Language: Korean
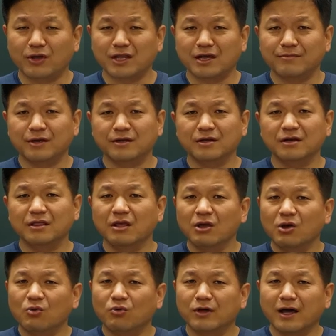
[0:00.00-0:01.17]
왜냐면은
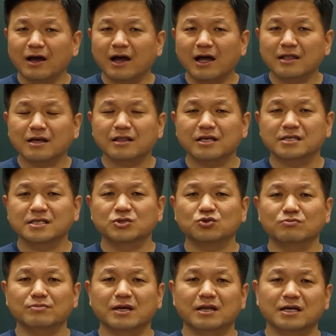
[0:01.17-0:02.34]
워낙 한양대 에세이
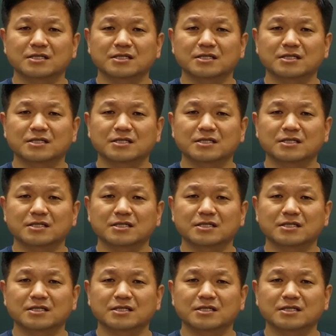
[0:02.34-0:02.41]
준비하는